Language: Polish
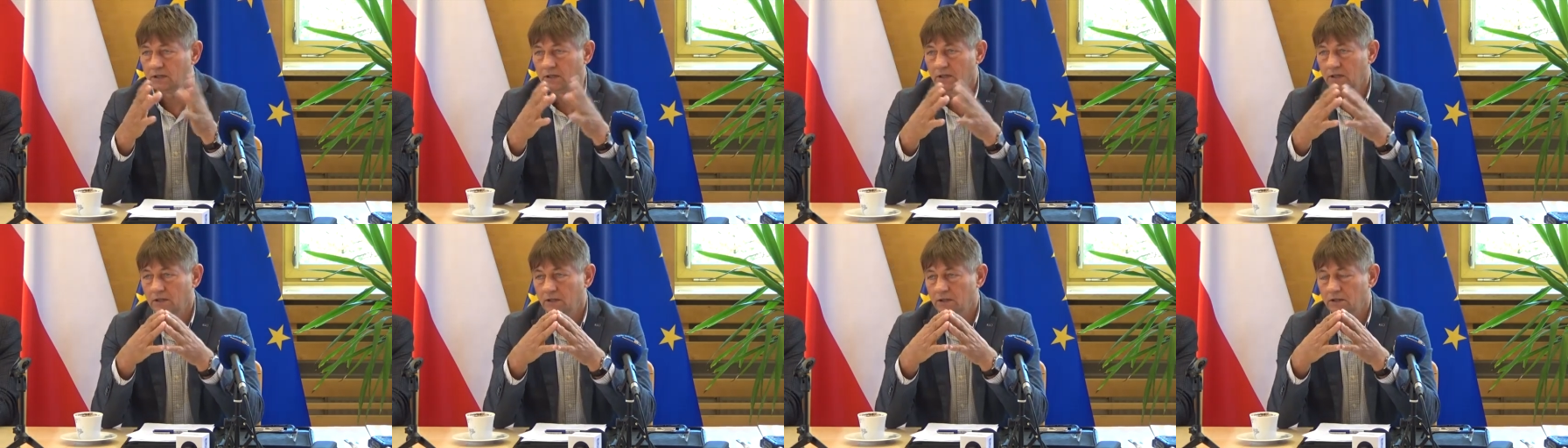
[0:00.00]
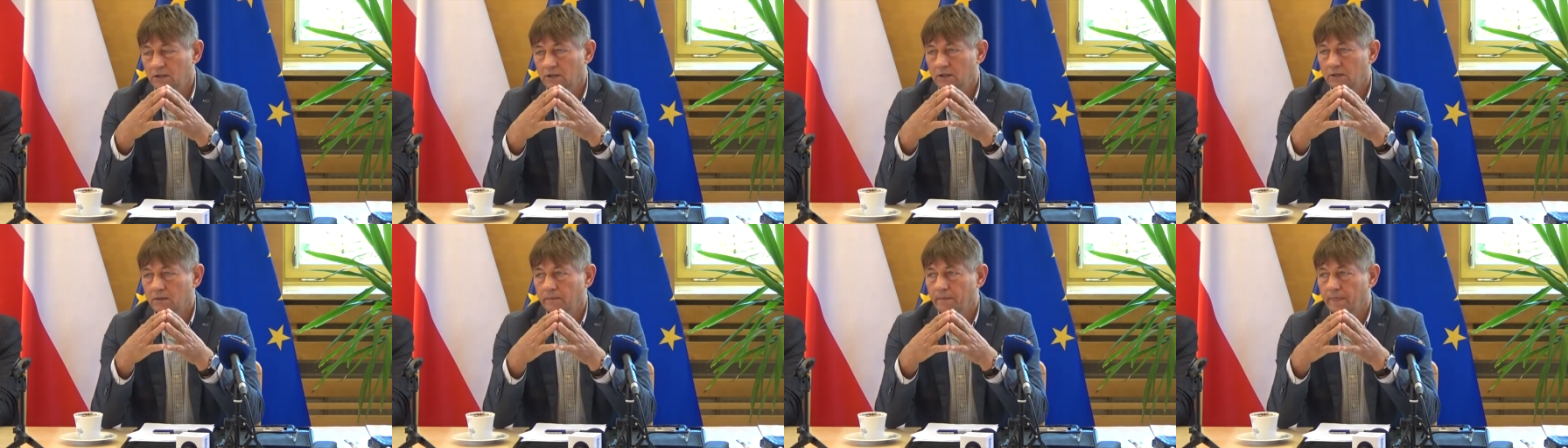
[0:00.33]
Ulica
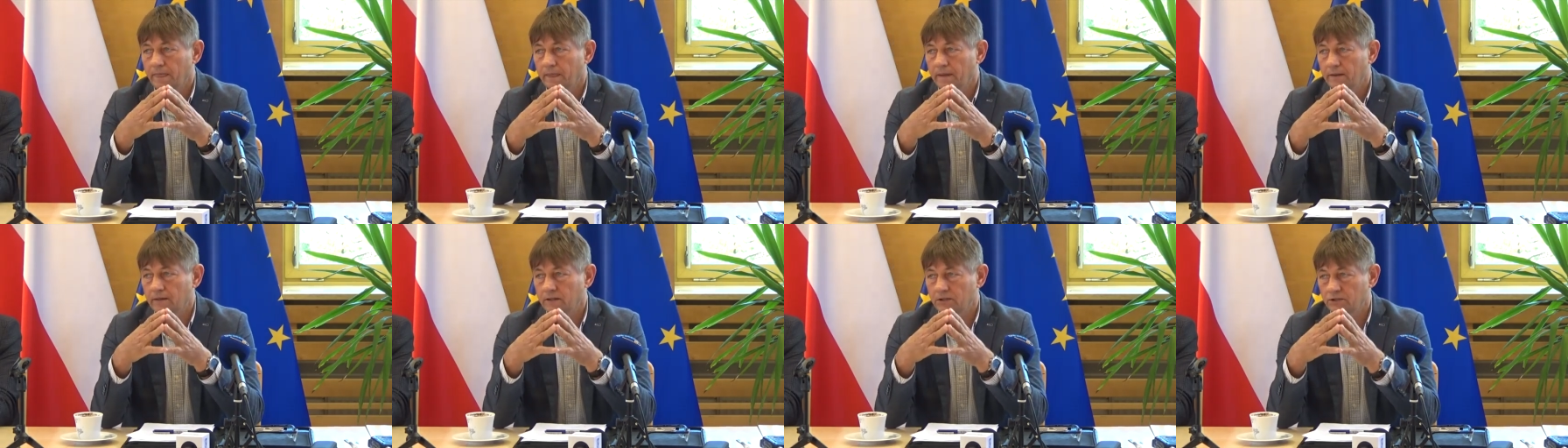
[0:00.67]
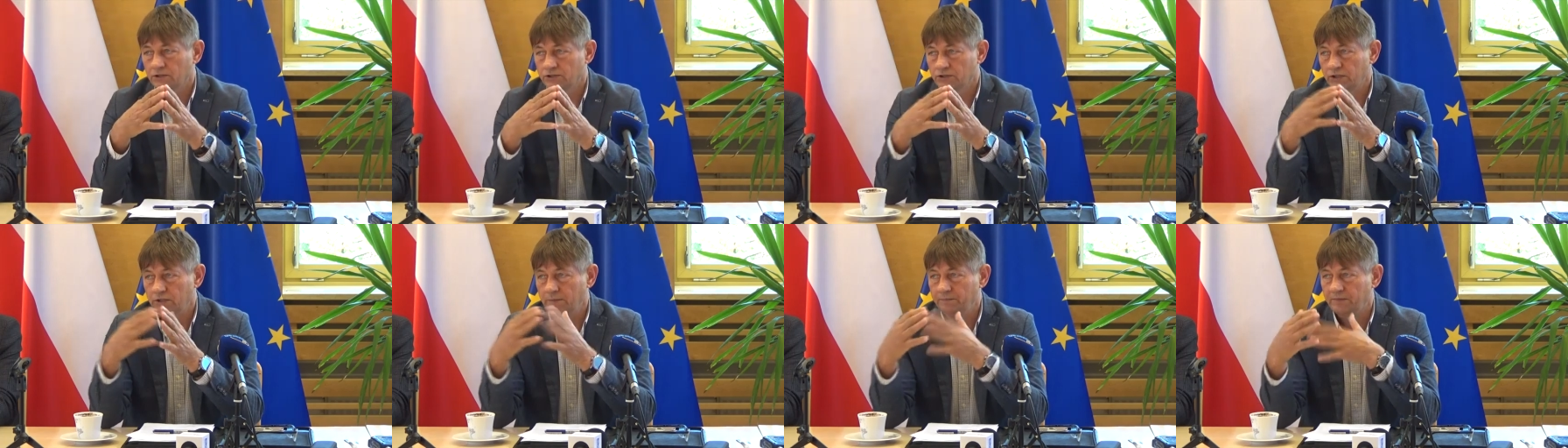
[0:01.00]
Chojnicka,
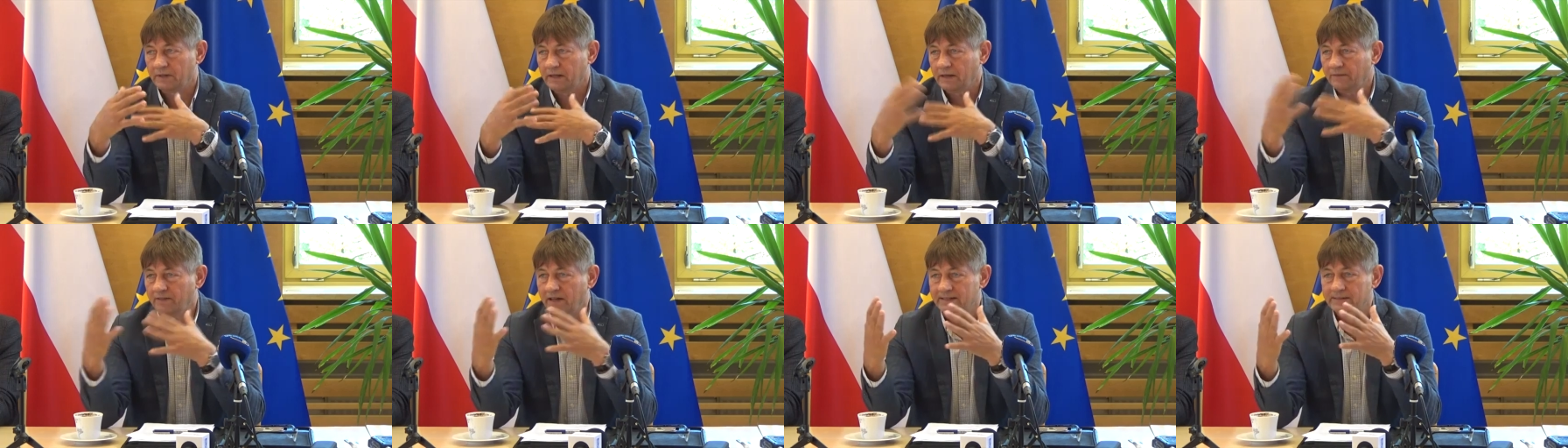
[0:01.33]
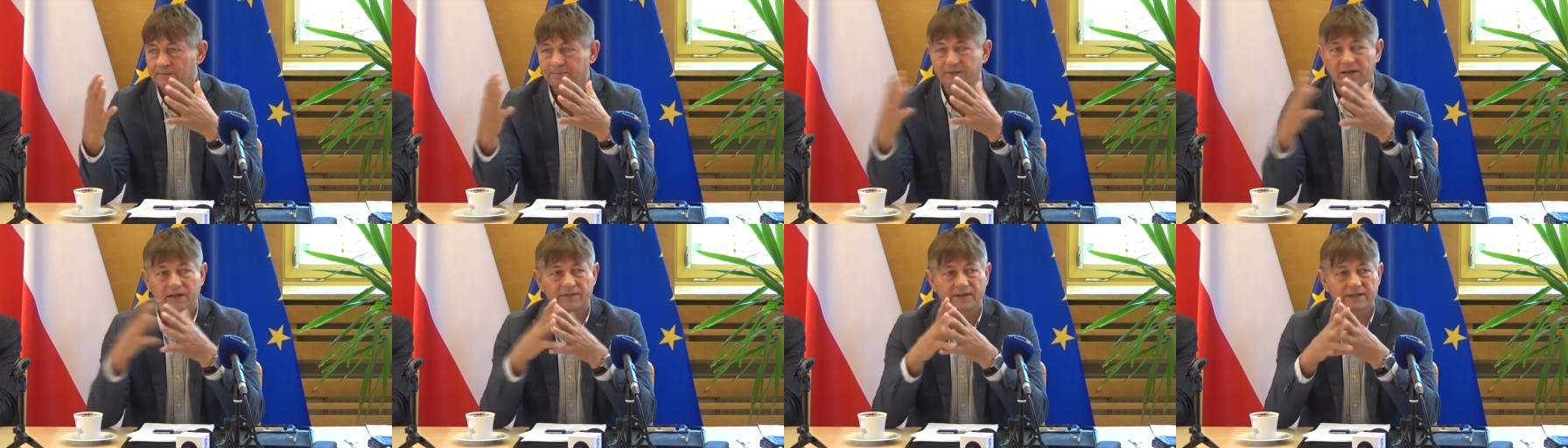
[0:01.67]
uzbiegu. Czyli prawa,
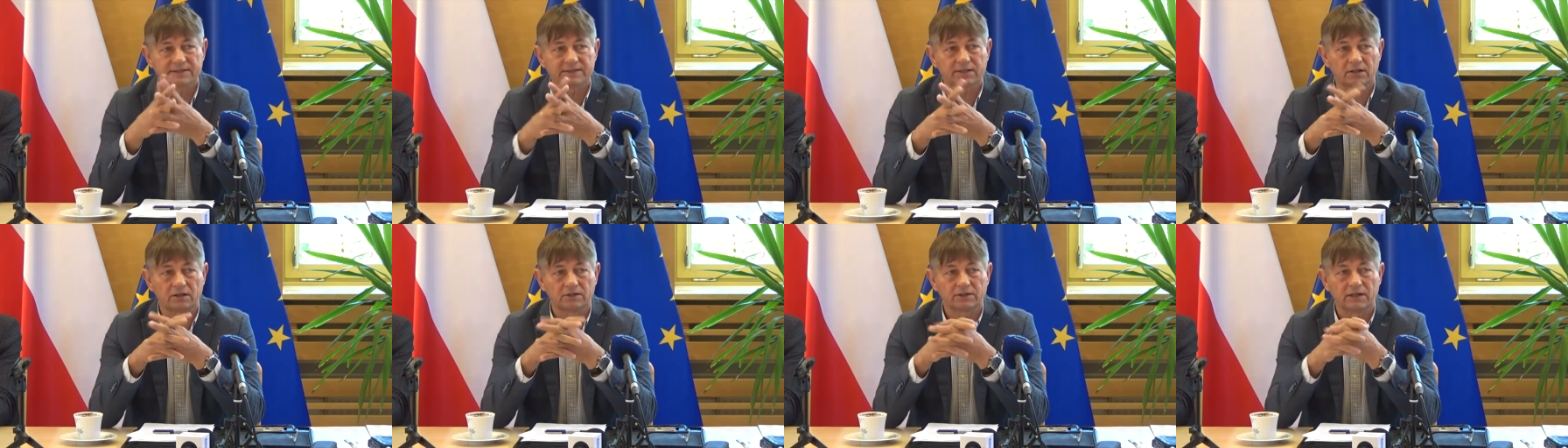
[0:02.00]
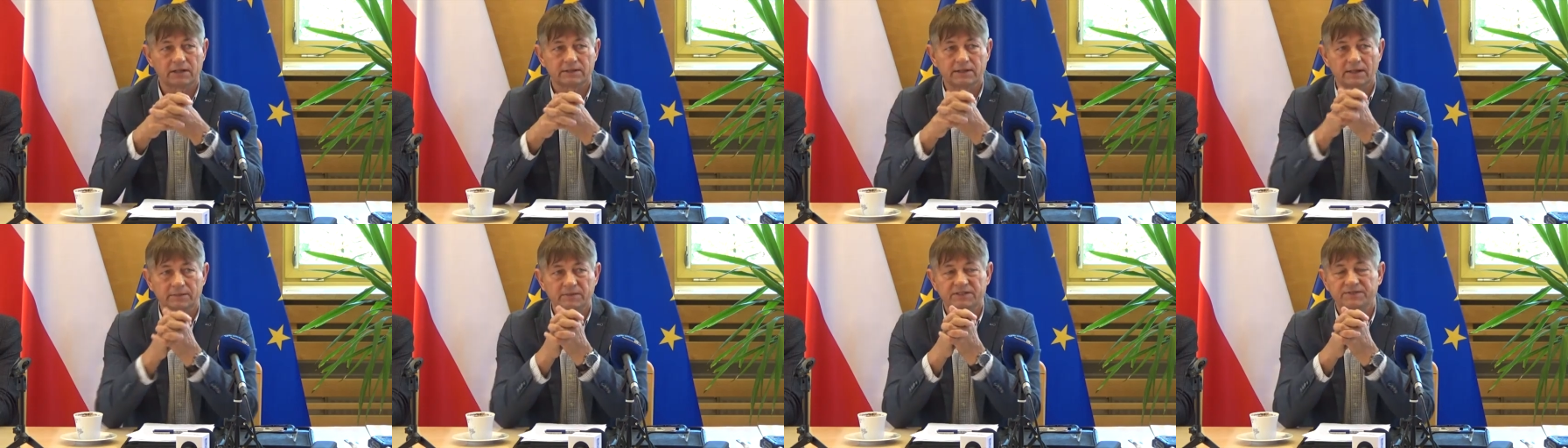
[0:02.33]
prawa strona.
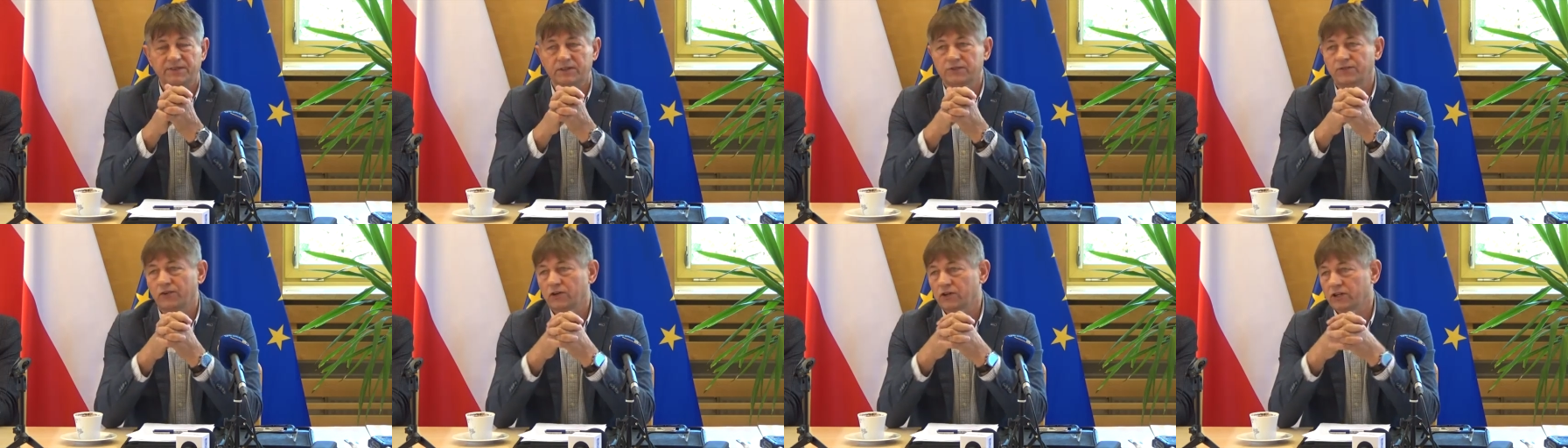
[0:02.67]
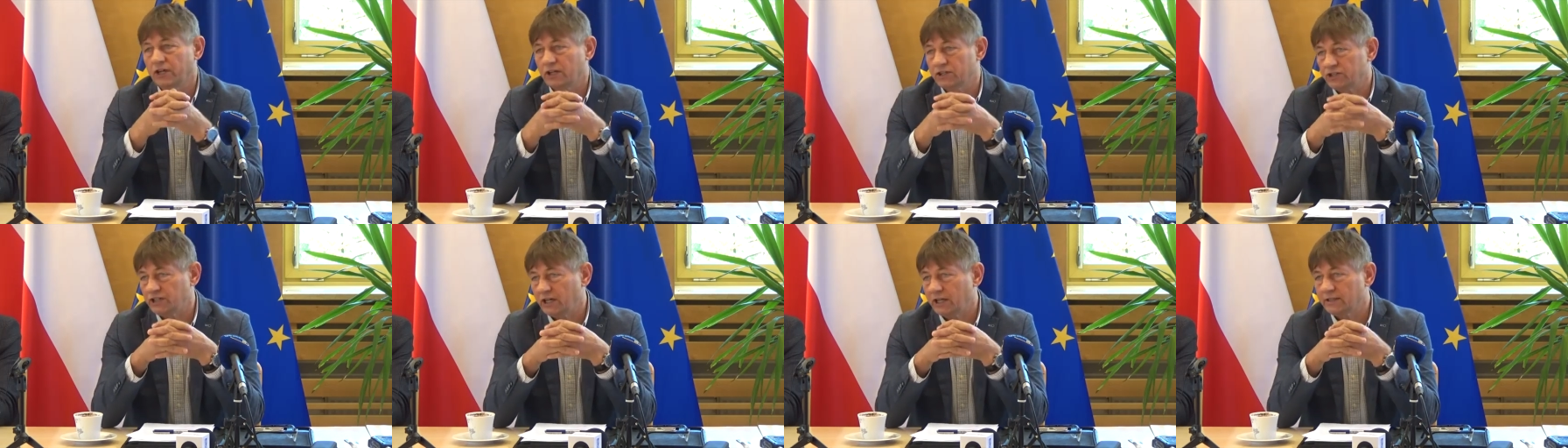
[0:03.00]
Tam jest
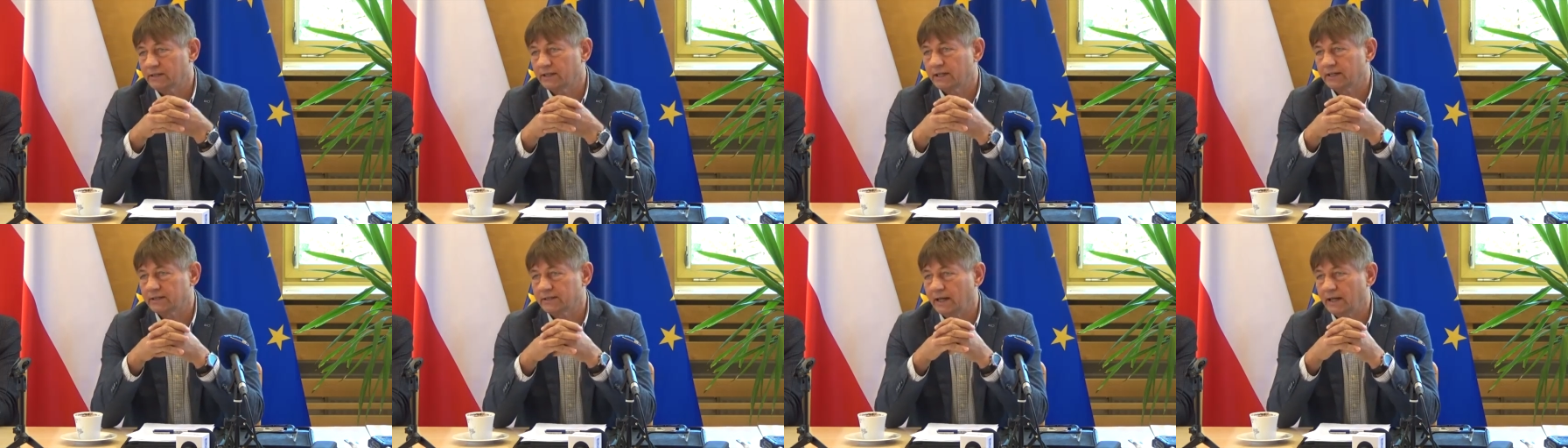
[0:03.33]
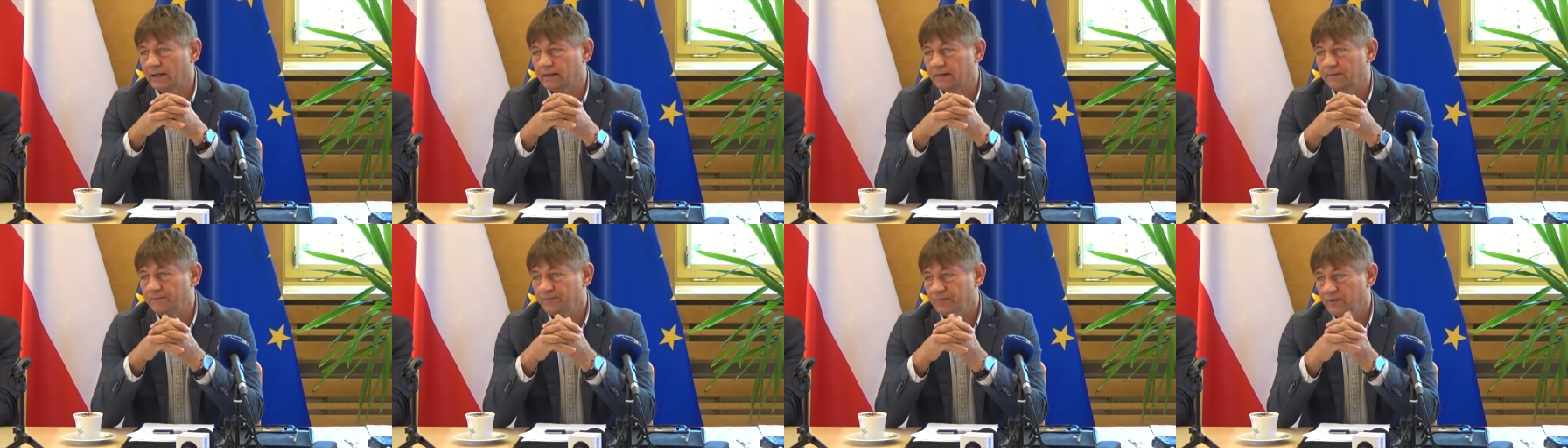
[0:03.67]
wytwórnia siatek,
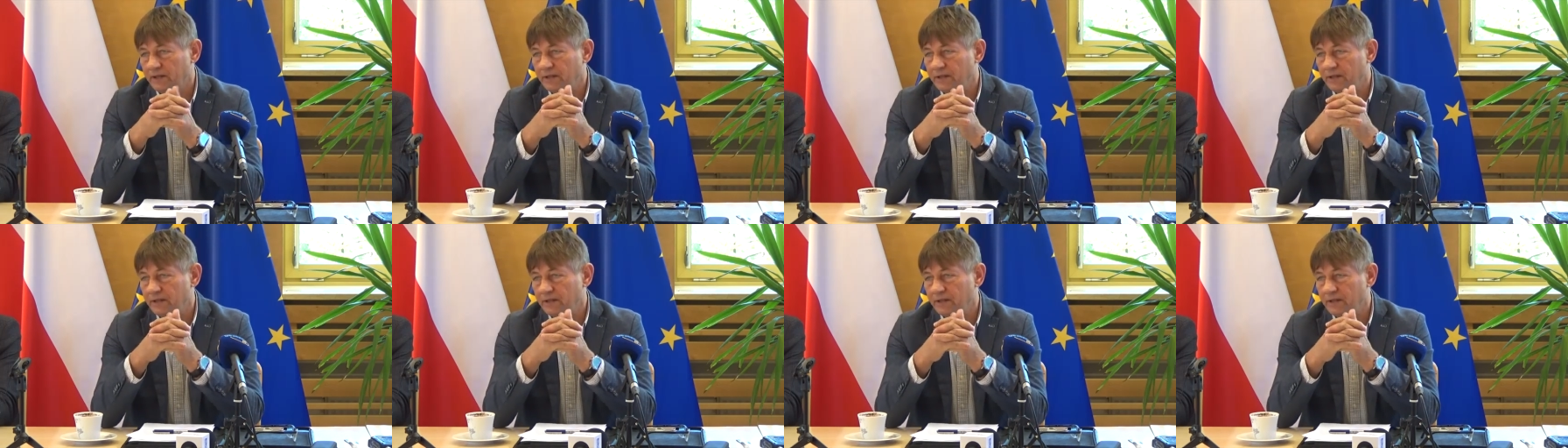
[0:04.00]
tak?